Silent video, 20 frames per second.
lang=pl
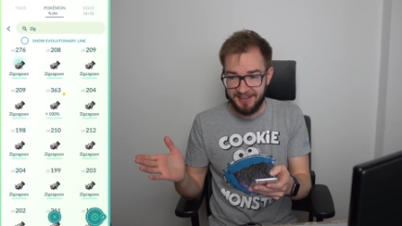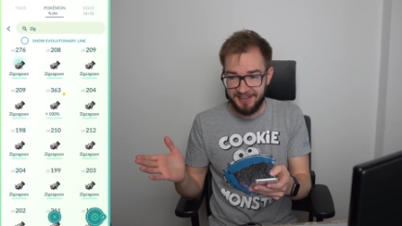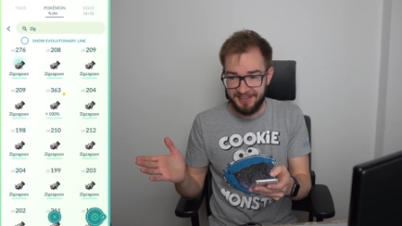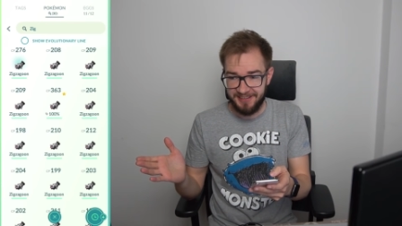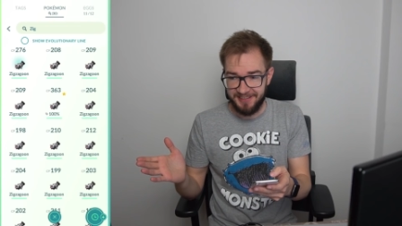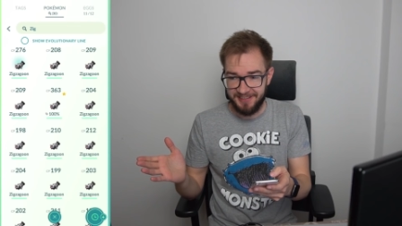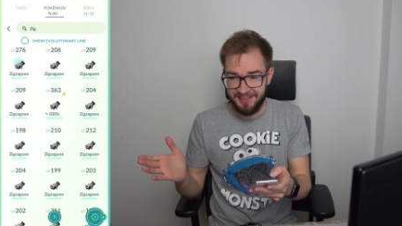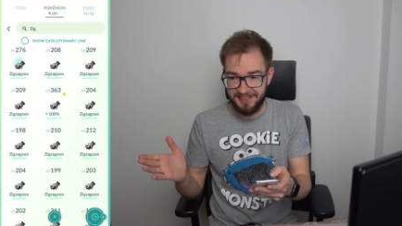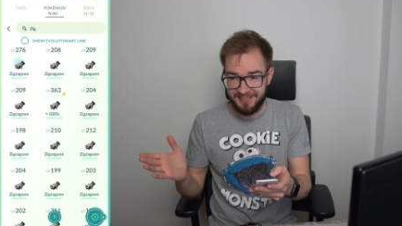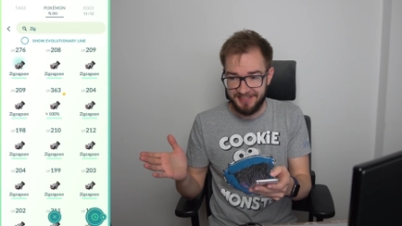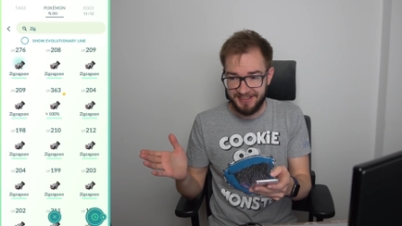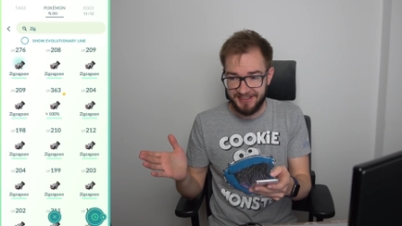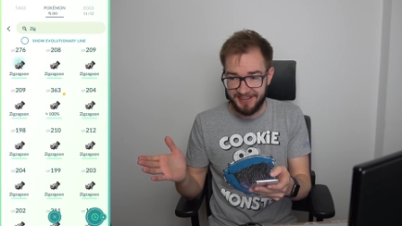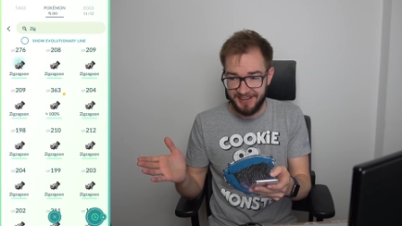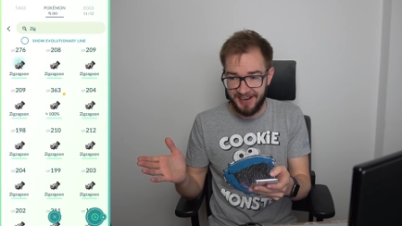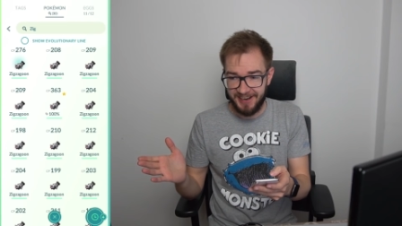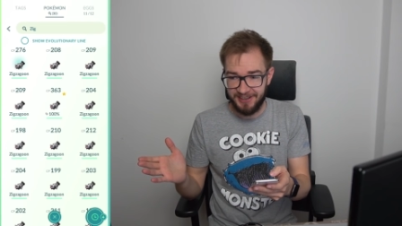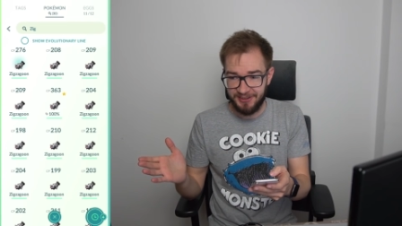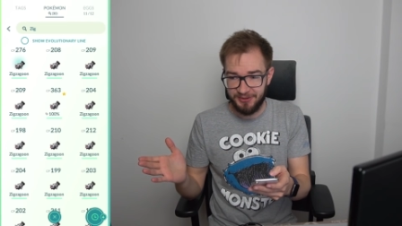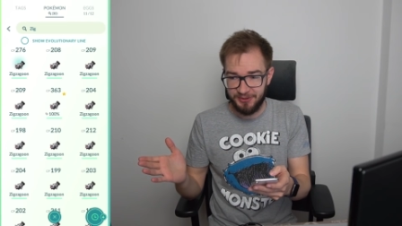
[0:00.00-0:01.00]
e, tych
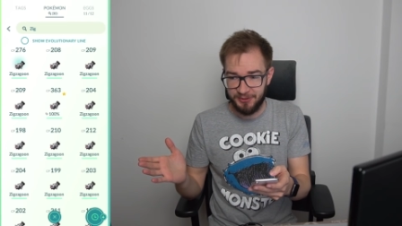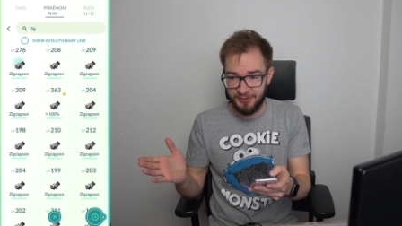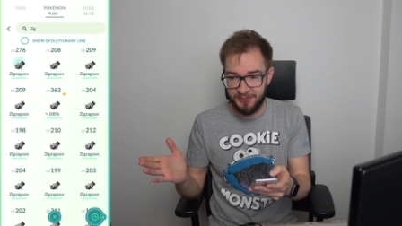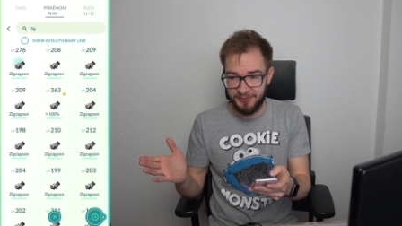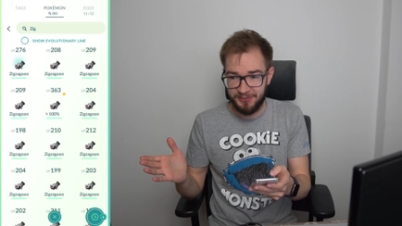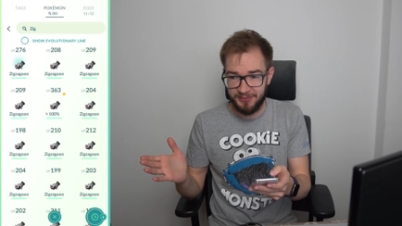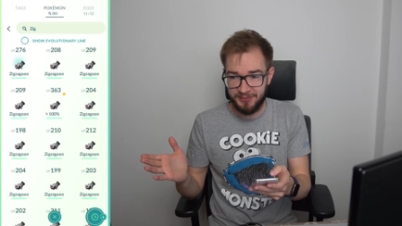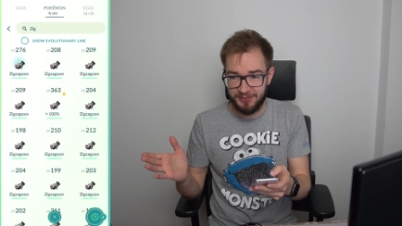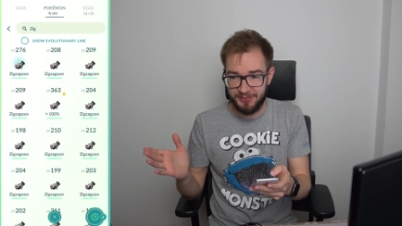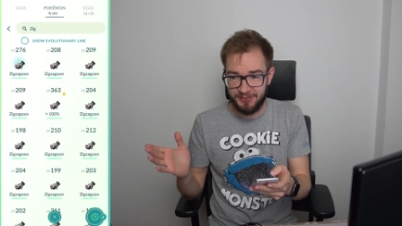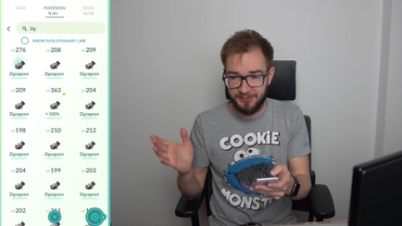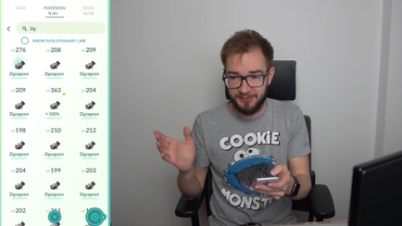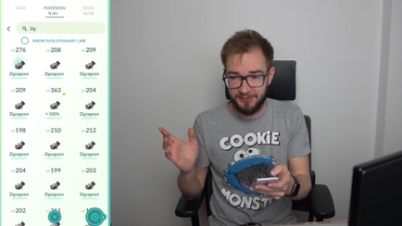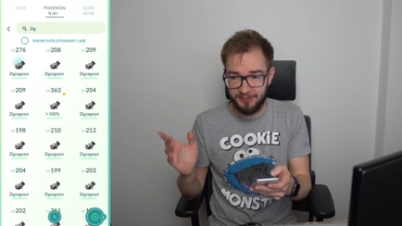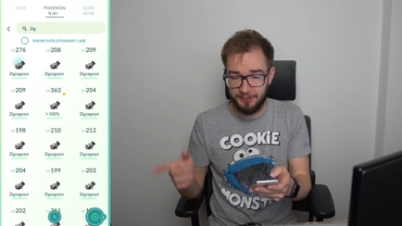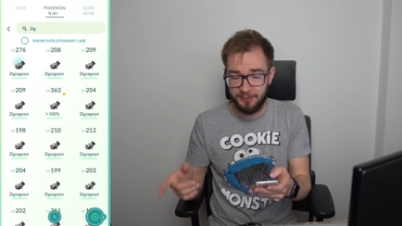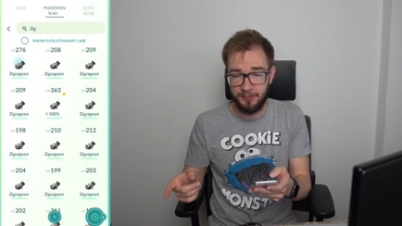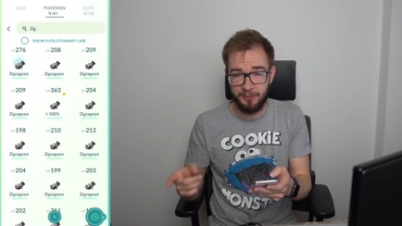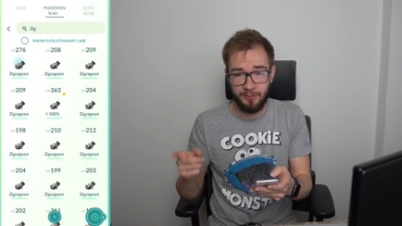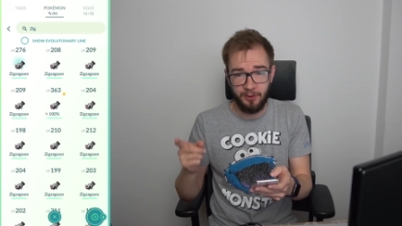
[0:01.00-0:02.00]
rajdów.
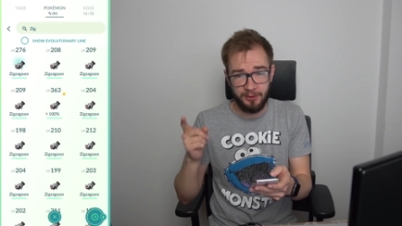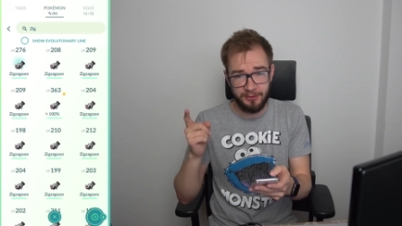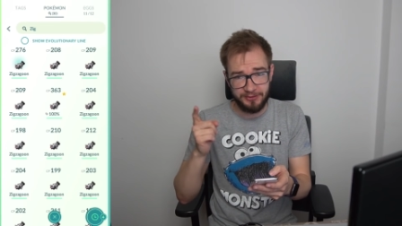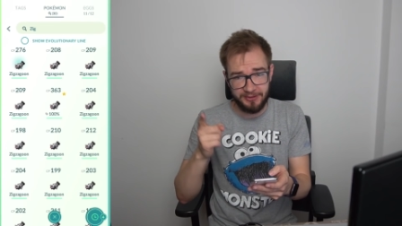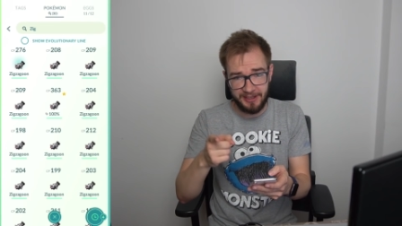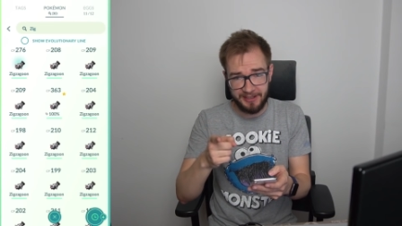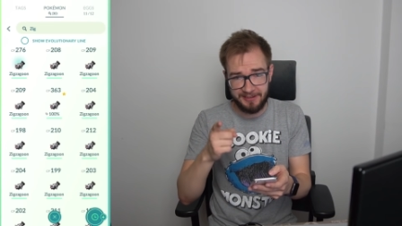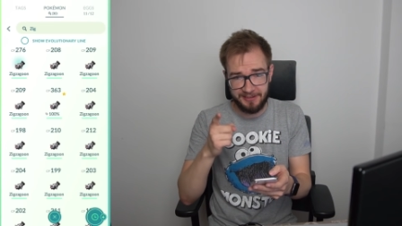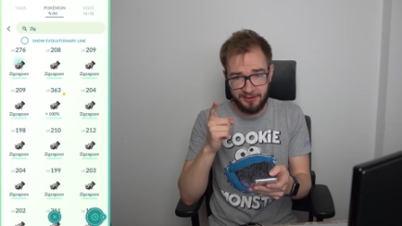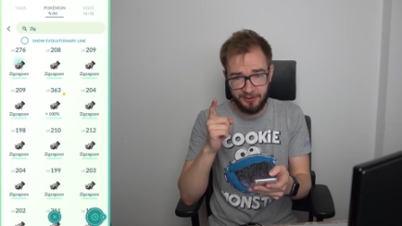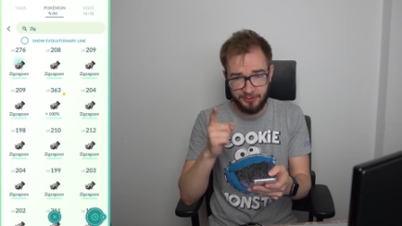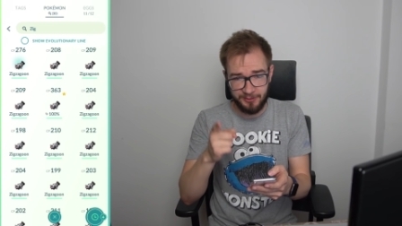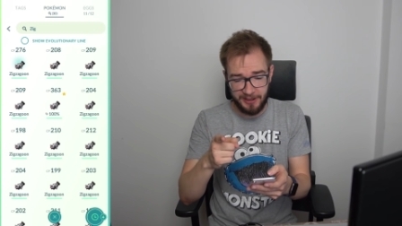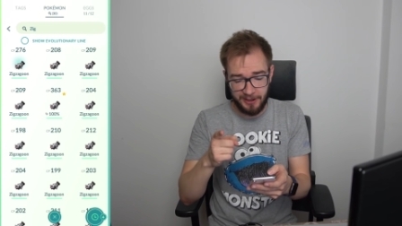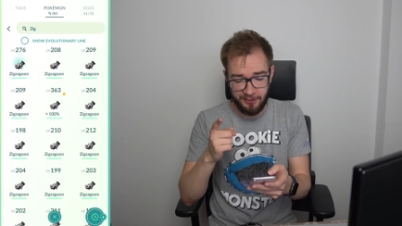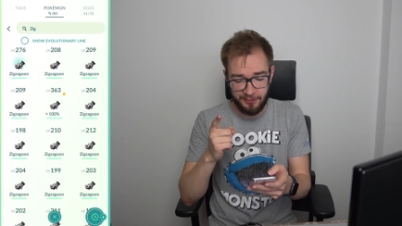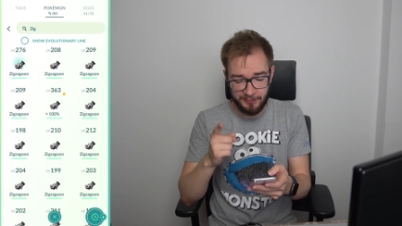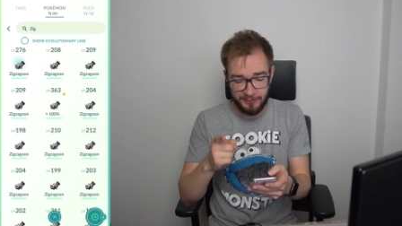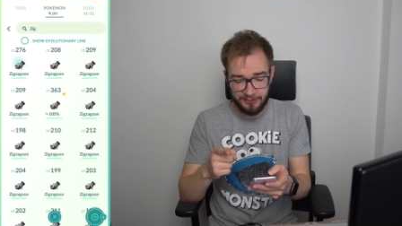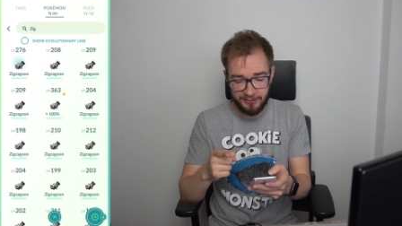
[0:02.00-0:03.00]
Ostatnio
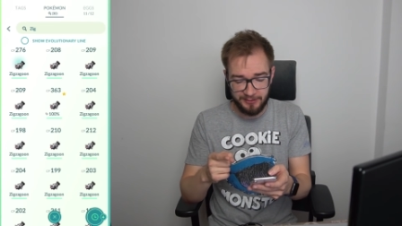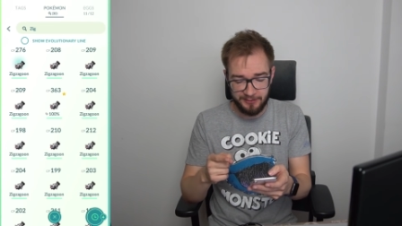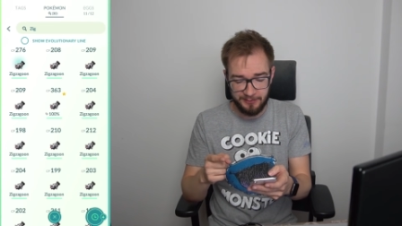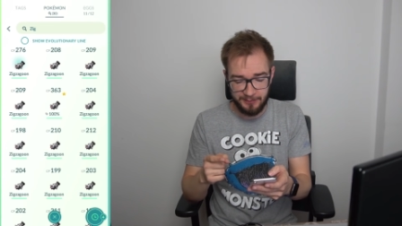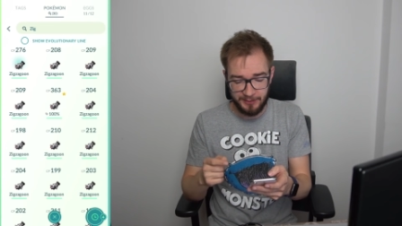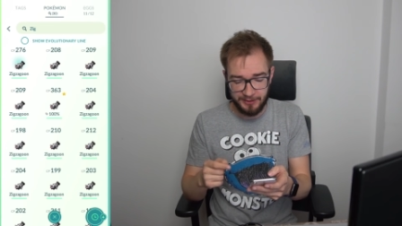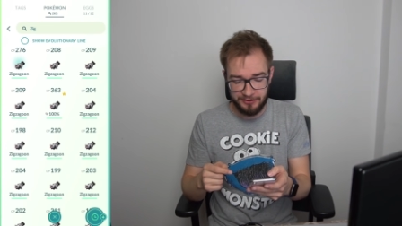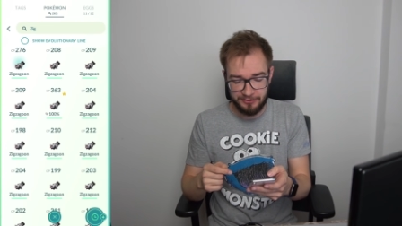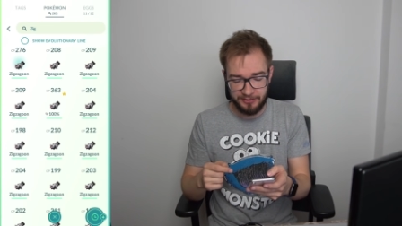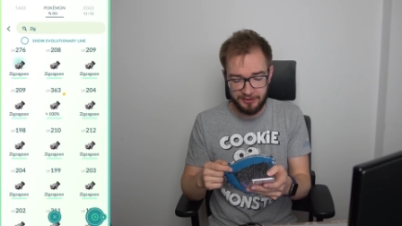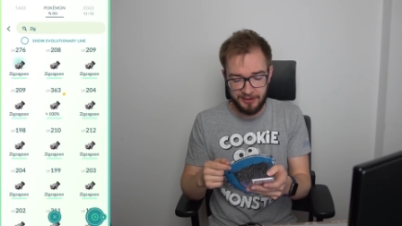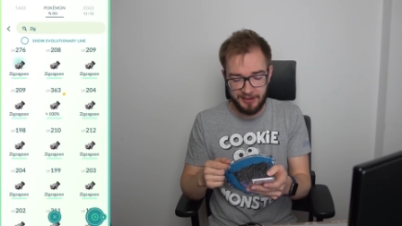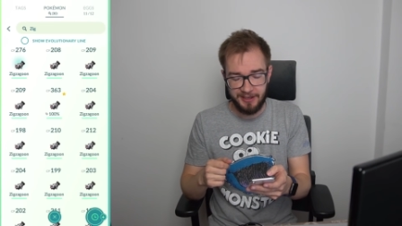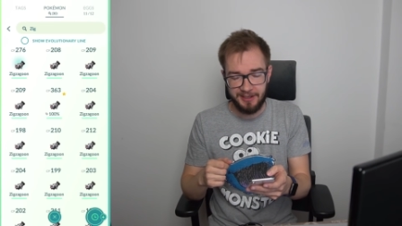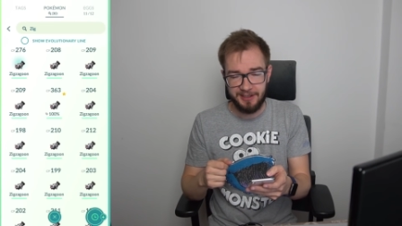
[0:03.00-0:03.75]
udało mi się wbić